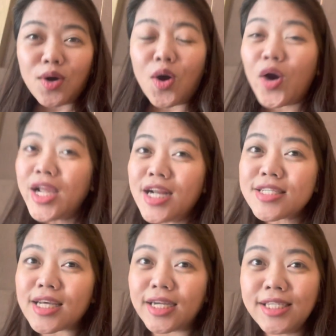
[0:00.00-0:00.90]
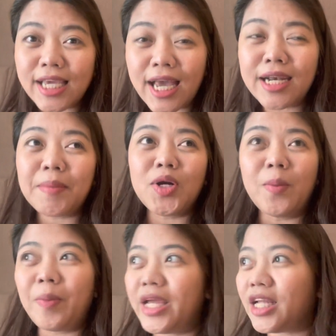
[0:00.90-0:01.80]
Okay lang sa kanya na
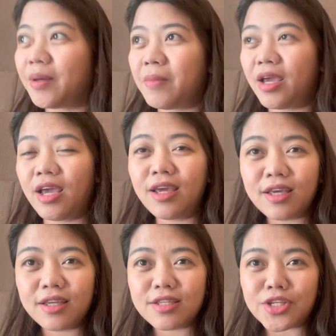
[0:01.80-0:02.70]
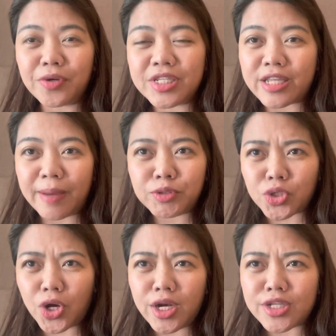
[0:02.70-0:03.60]
mag-complain kami sa
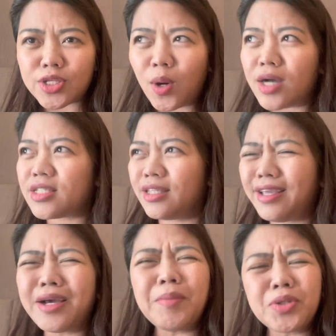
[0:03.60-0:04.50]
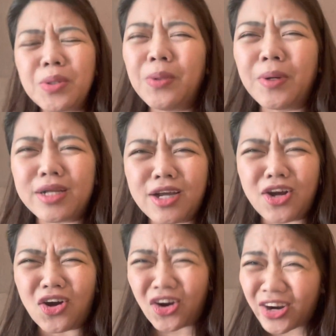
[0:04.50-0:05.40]
reception as long as hindi kami tulungan ng
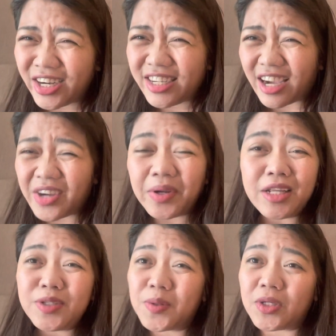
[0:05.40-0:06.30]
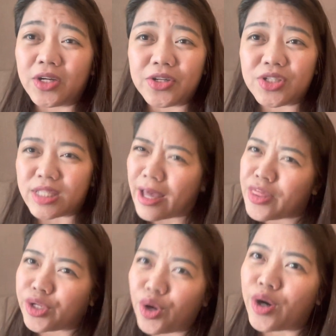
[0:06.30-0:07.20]
guard. I really don't understand
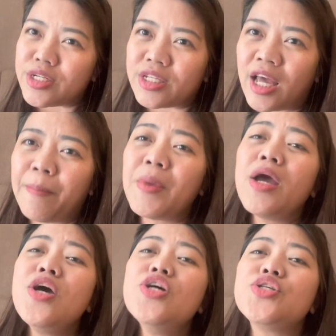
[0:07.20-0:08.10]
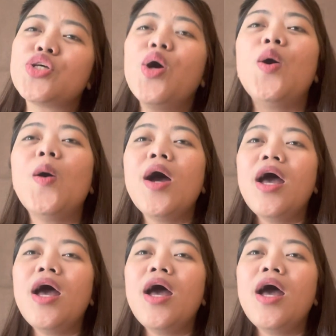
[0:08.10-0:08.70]
that concept. So,